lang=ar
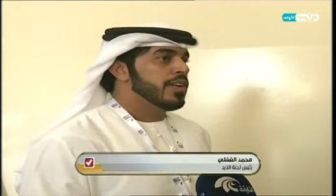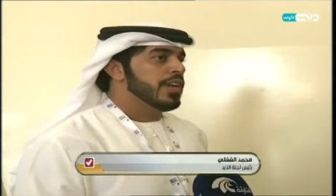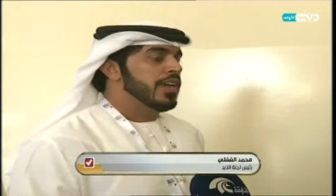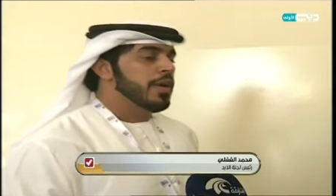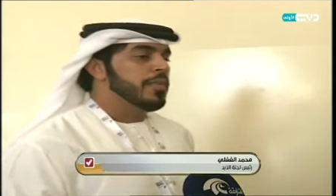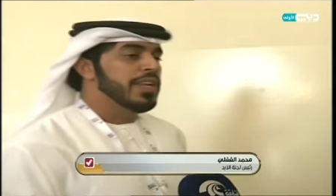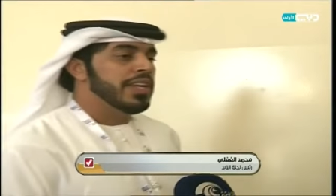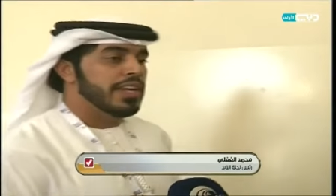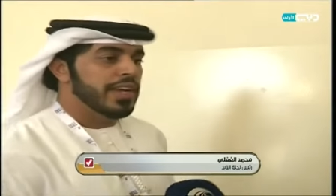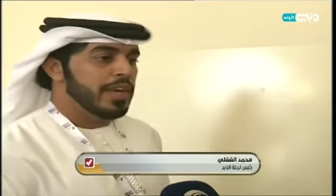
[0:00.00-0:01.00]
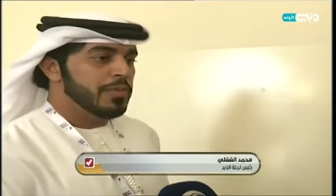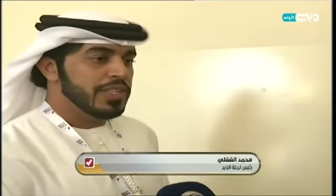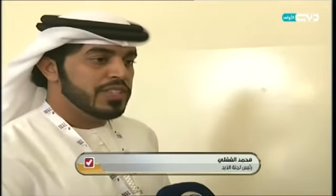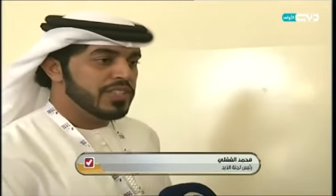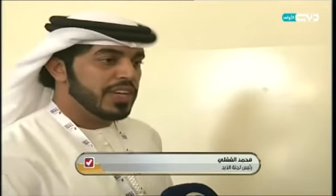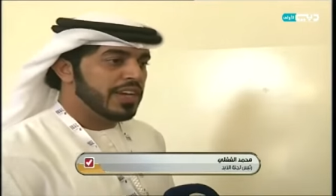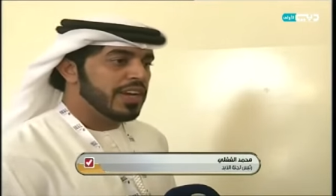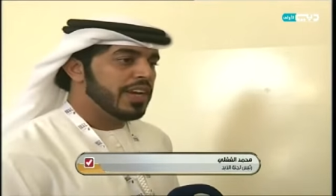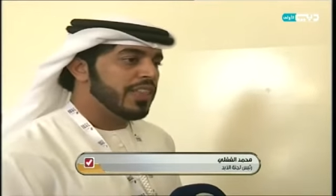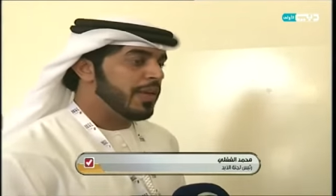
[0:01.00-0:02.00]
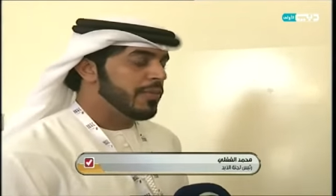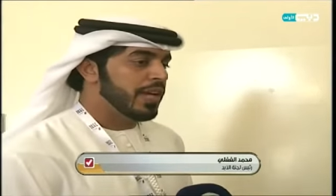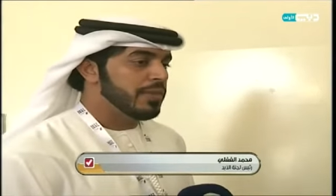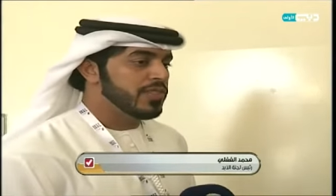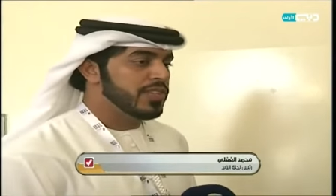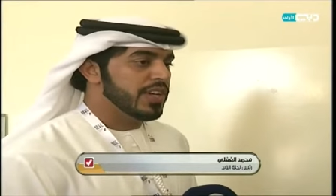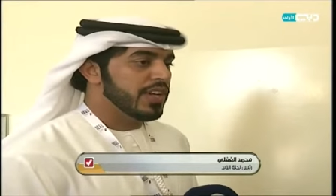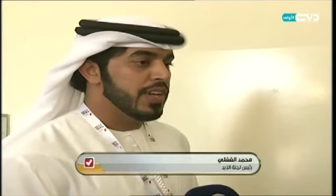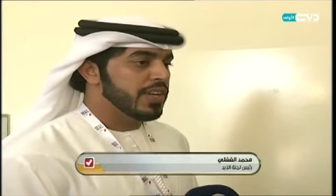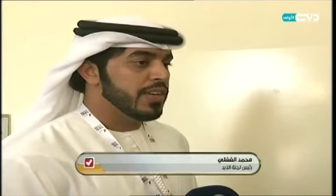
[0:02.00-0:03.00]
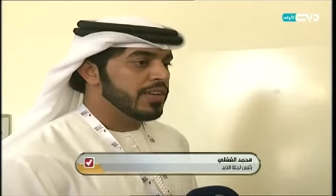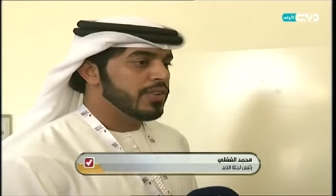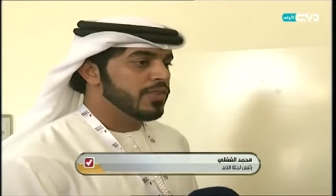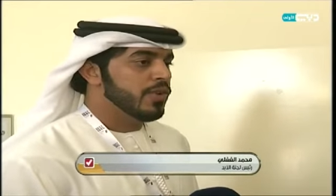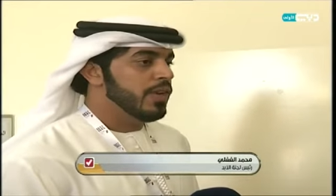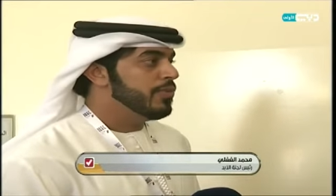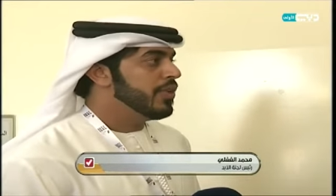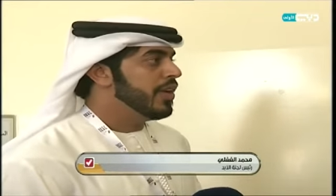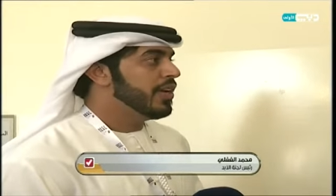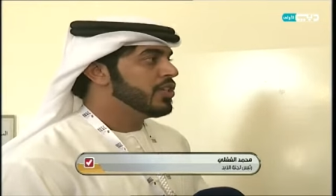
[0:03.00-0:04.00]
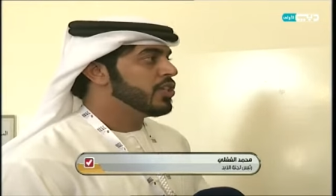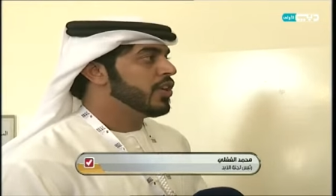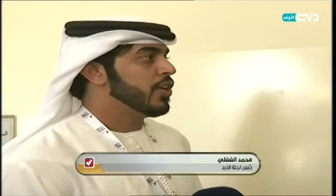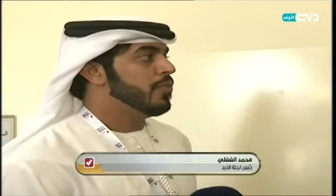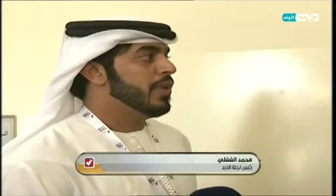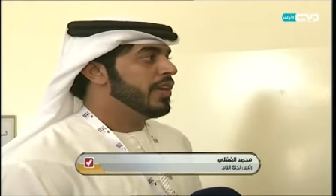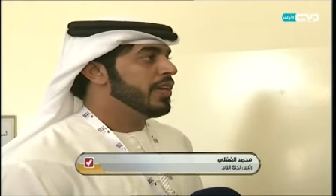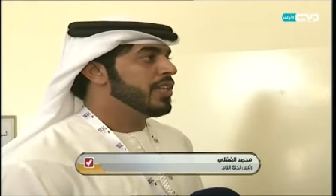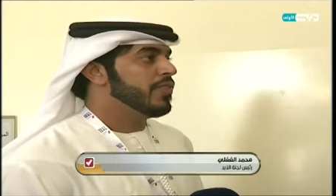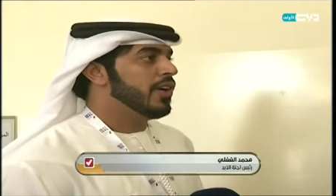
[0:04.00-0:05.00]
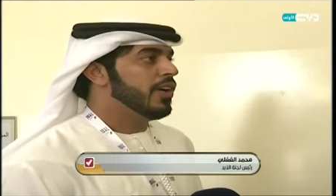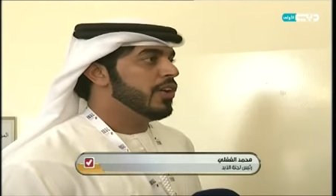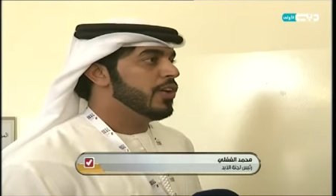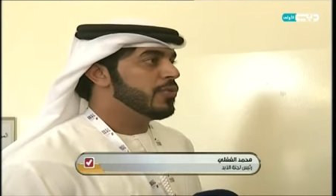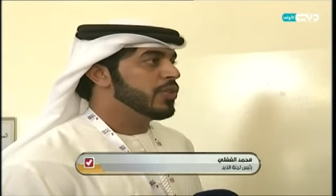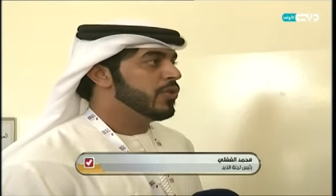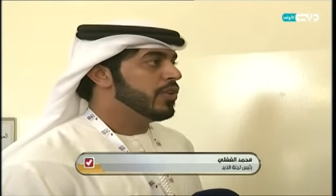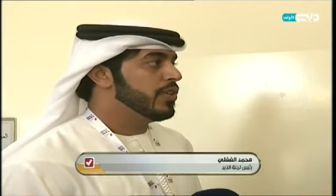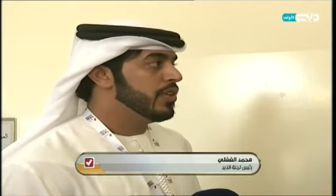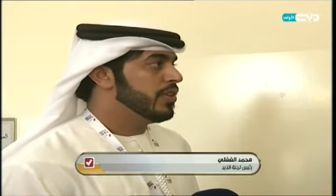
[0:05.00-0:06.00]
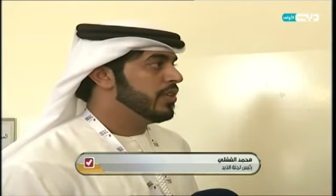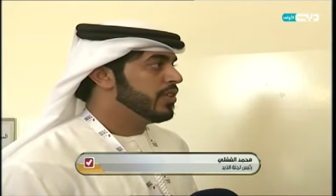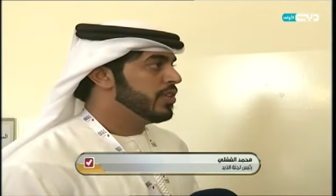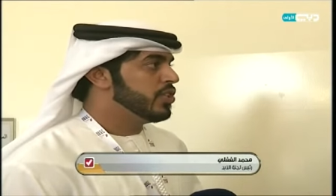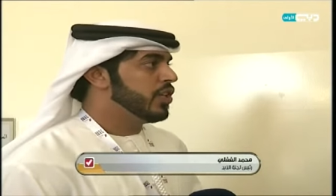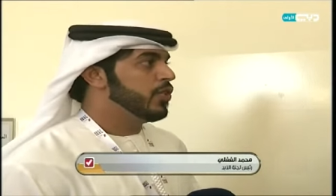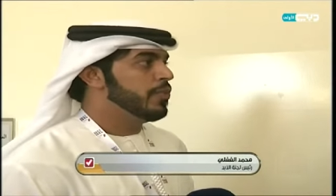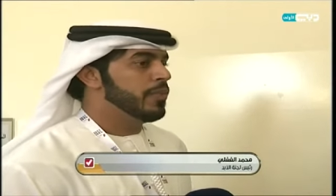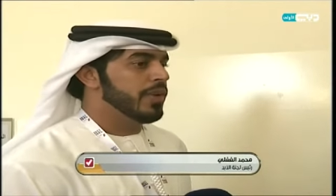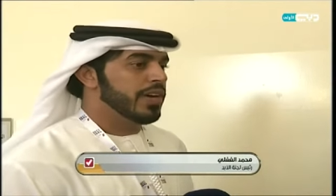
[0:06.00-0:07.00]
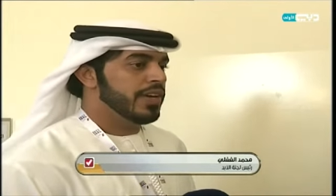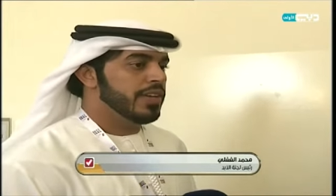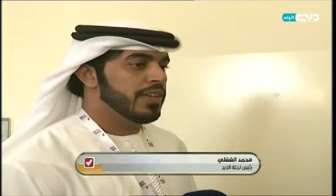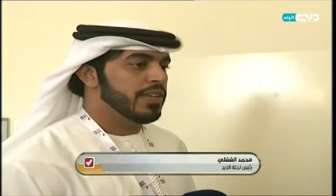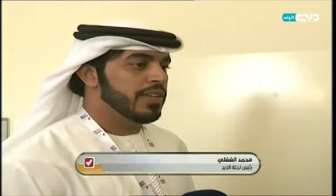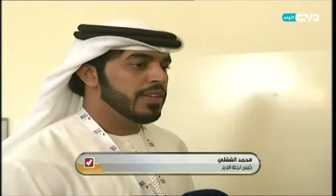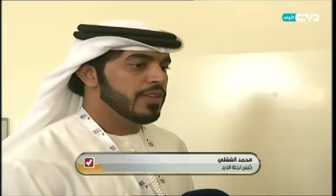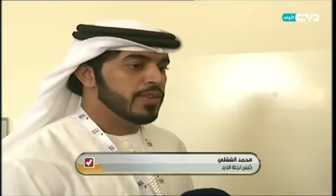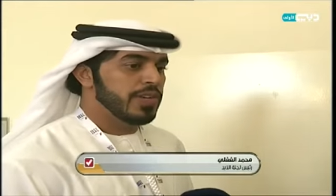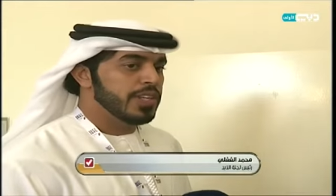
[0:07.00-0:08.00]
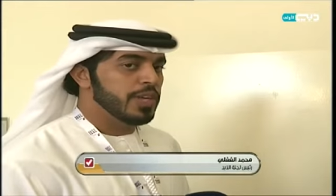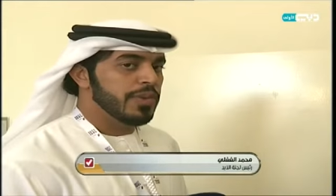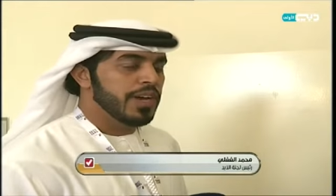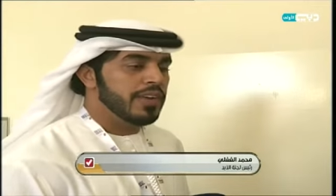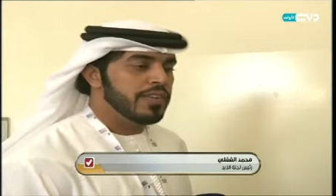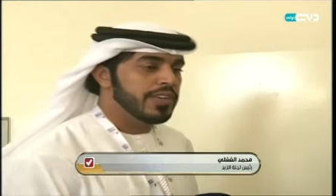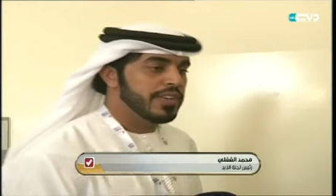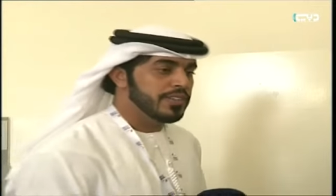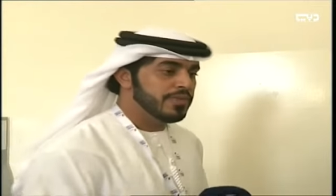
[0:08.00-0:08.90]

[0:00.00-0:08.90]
يعني العملية كلها ما تستغرق أكثر من خمس دقائق والحمد لله نشكرهم على تفاعلهم آه، تجاوبوا معنا يعطيهم العافية